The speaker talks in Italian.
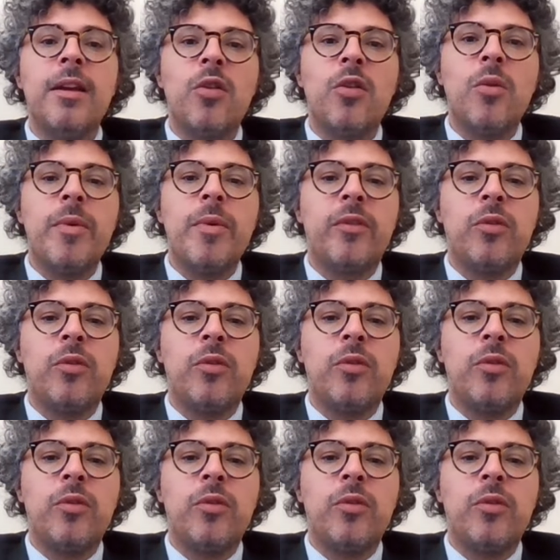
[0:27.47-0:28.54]
come
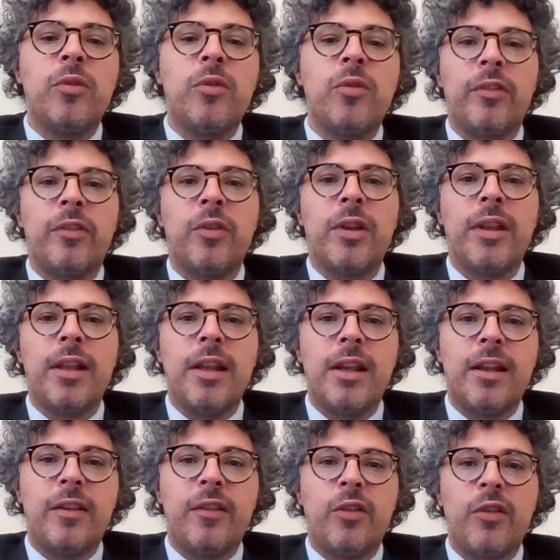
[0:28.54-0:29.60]
strumento di gestione delle
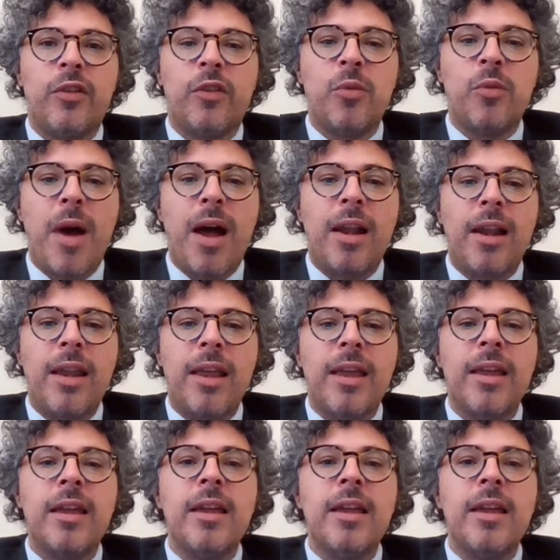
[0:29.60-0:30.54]
risorse umane.